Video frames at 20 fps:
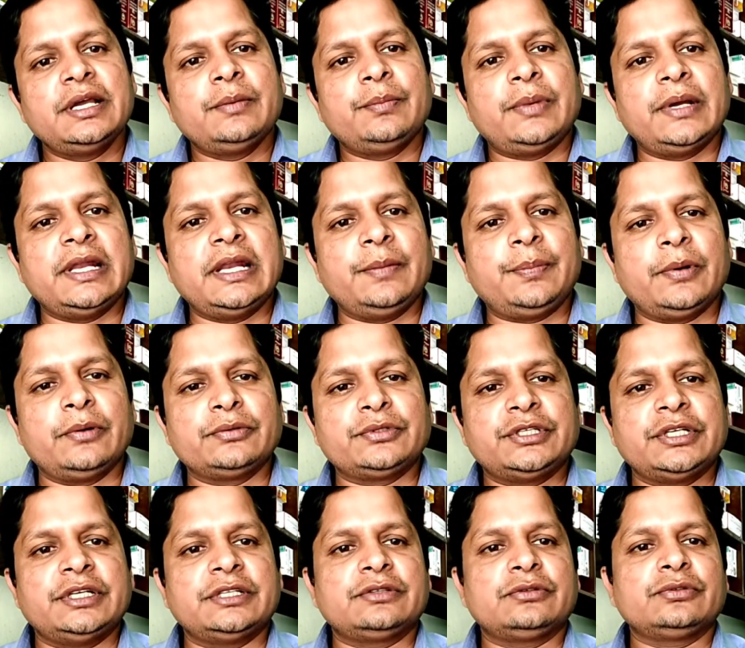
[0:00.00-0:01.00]
पहले
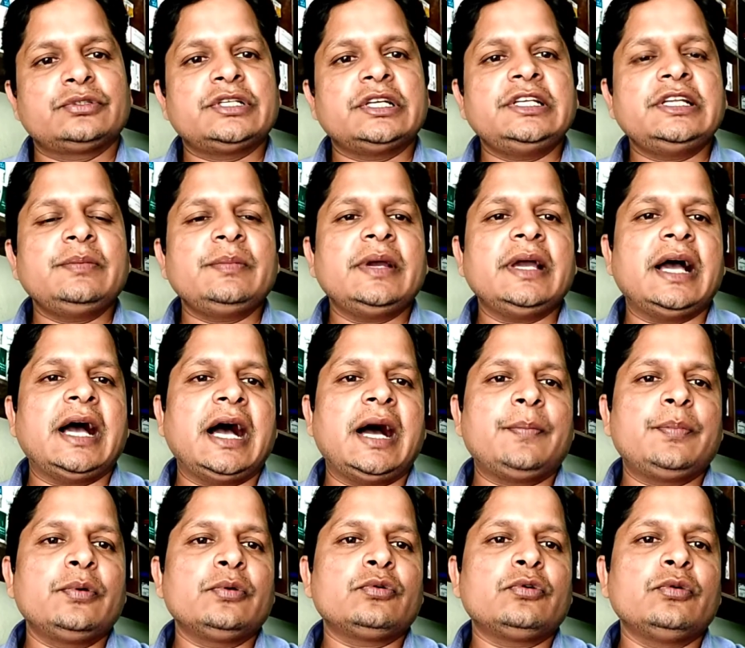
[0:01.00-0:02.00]
पहुँचे तो चलिए मैं
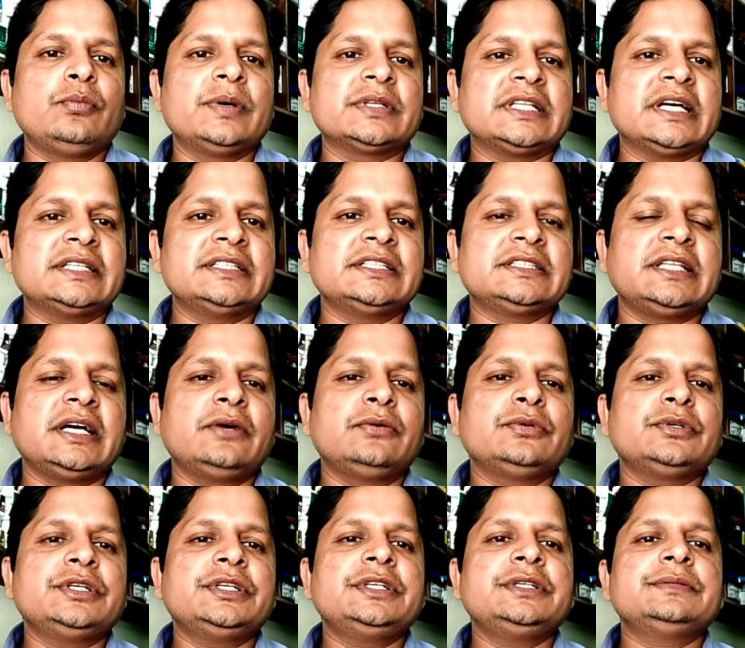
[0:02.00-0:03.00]
आप लोग को बता देता
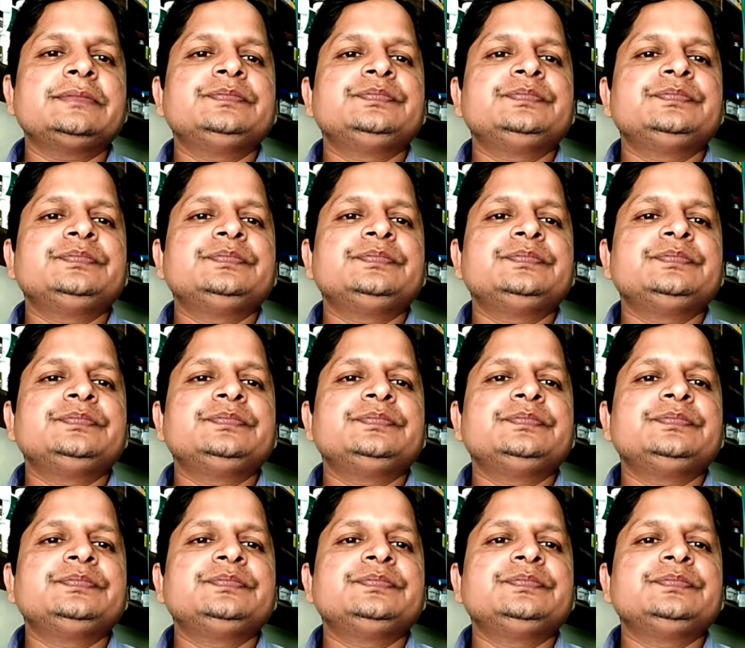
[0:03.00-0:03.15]
हूँ कि